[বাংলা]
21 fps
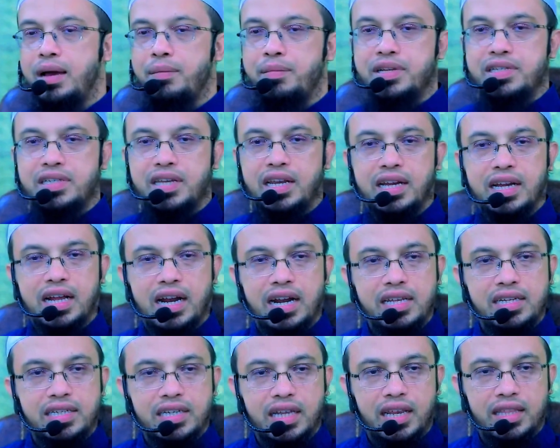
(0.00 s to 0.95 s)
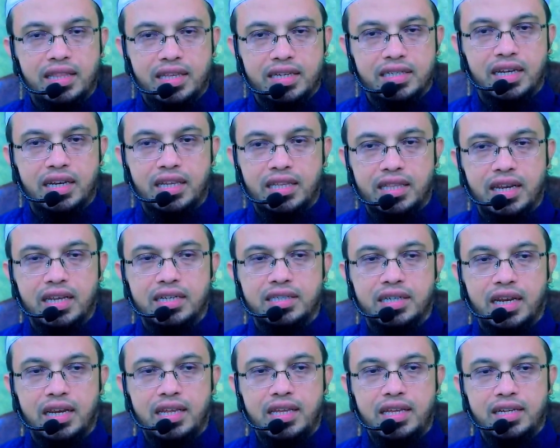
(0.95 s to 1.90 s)
আমরা যারা গাড়ি চালাতে জানি তারা
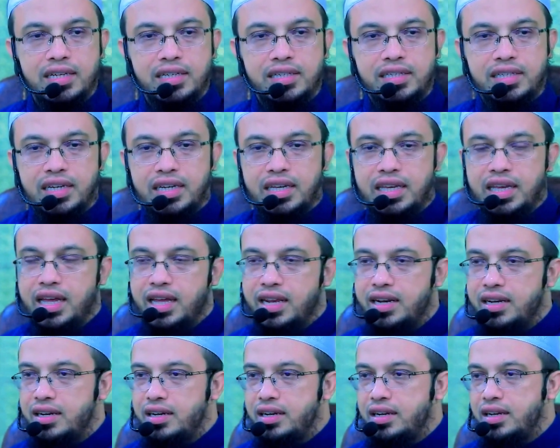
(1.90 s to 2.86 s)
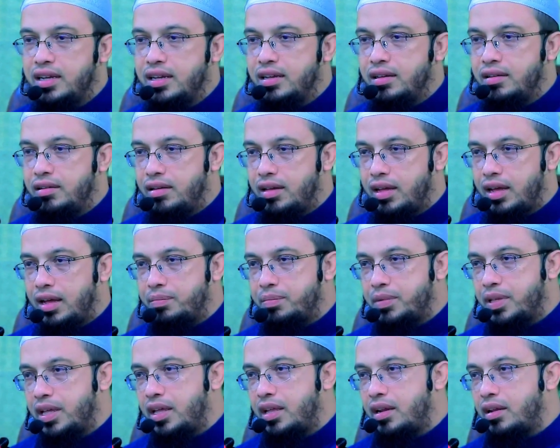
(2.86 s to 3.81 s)
জানি যে গিয়ার
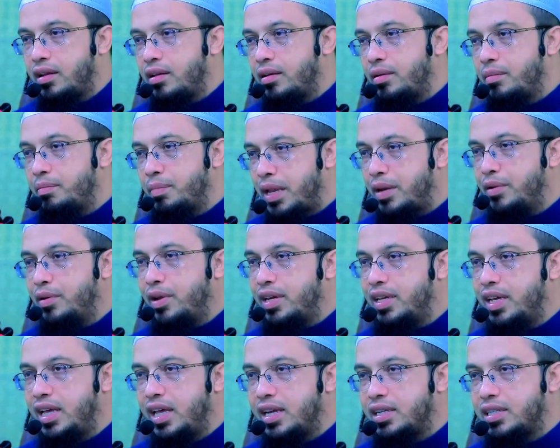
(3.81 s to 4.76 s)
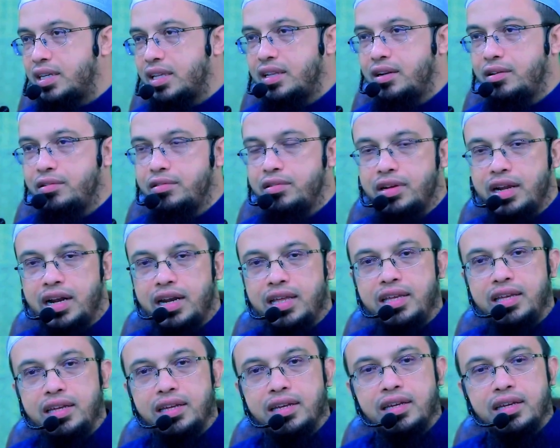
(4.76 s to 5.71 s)
আপনার ম্যানুয়াল গিয়ার সাধারণত গাড়ি